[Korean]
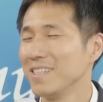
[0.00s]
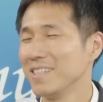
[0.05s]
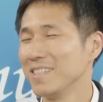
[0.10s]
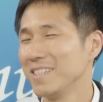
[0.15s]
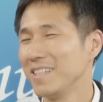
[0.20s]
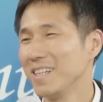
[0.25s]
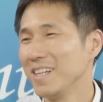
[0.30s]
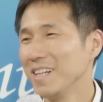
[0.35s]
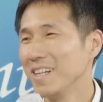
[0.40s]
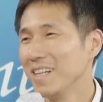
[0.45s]

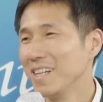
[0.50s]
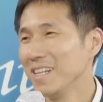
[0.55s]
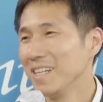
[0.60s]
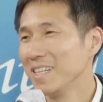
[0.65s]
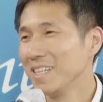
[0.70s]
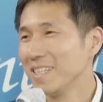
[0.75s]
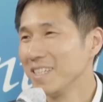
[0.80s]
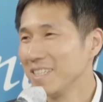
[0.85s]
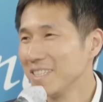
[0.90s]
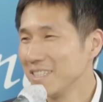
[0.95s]
뭐
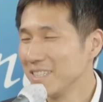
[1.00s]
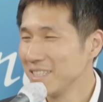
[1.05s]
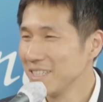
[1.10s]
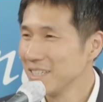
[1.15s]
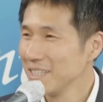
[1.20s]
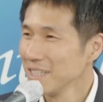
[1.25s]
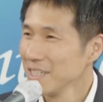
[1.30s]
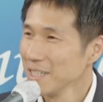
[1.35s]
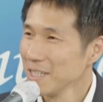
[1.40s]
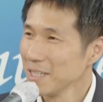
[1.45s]
보여주는 거 이거
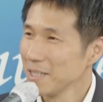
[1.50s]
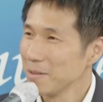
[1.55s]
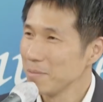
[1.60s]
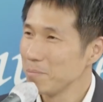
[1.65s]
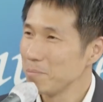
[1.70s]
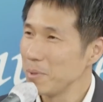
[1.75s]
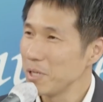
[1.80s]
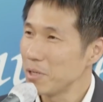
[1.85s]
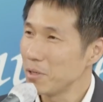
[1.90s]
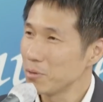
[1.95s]
없어.
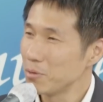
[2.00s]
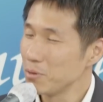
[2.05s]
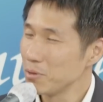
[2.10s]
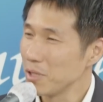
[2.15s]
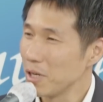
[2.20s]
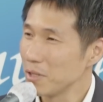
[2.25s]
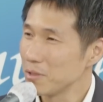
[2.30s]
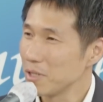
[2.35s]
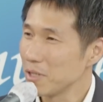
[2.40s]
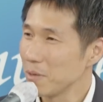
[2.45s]
B컷도
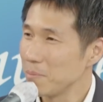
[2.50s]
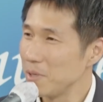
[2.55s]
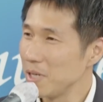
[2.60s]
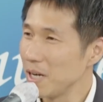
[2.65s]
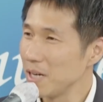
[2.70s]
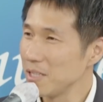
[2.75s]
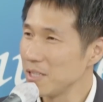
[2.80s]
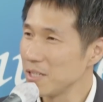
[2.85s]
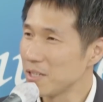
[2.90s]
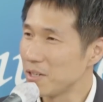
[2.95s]
나왔더라고
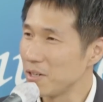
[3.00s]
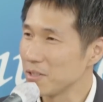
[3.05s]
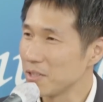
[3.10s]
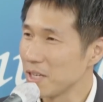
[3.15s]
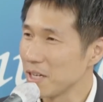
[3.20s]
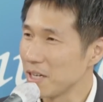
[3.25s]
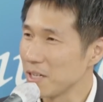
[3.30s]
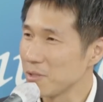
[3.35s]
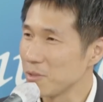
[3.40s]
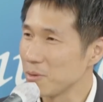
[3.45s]
비하인드 컷
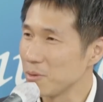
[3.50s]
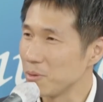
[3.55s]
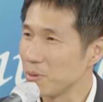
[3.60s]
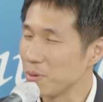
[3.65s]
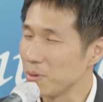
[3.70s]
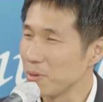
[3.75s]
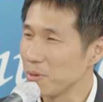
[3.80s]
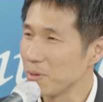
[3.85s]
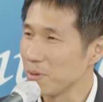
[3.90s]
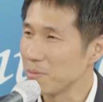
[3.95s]

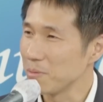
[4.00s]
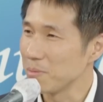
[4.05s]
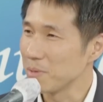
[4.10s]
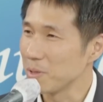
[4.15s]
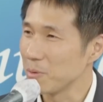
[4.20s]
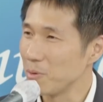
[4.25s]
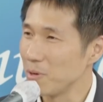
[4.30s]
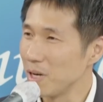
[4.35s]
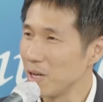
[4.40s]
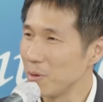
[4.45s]
해가지고 어.
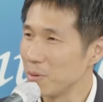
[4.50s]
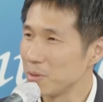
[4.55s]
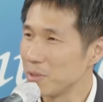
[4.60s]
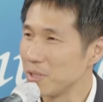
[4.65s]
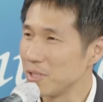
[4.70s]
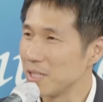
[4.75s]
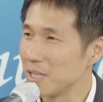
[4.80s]
올라오던데